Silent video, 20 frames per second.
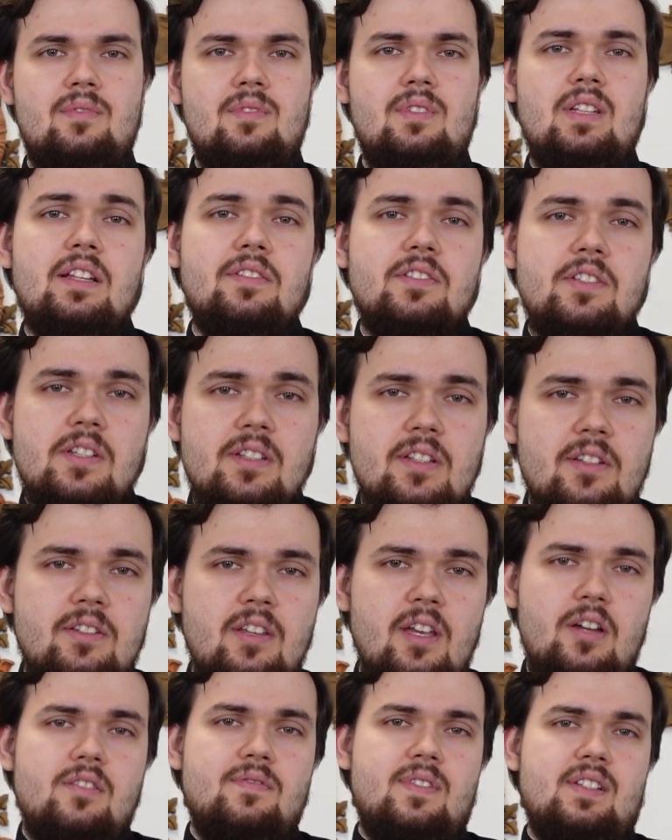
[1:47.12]
Znaczy, do
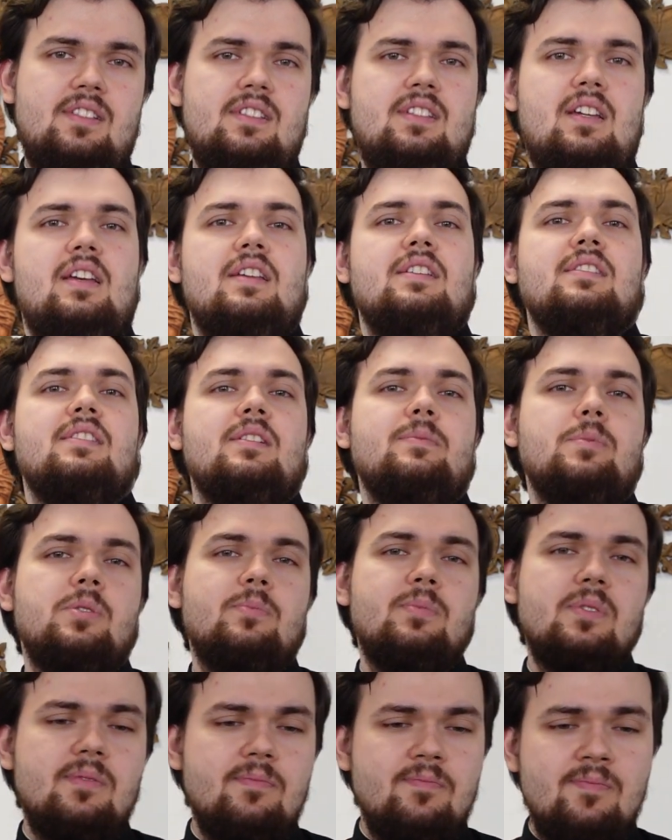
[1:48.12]
tego Was zachęcam,
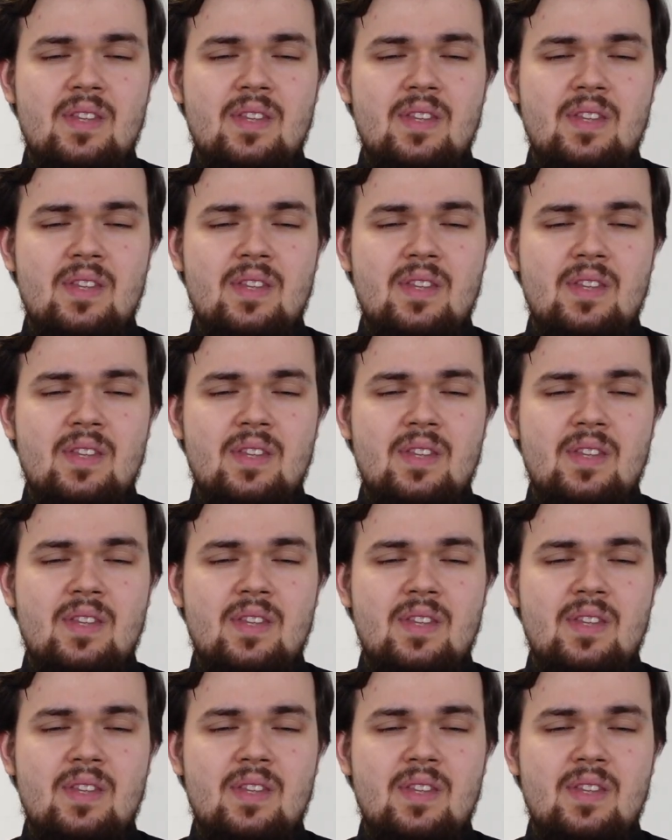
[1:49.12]
żeby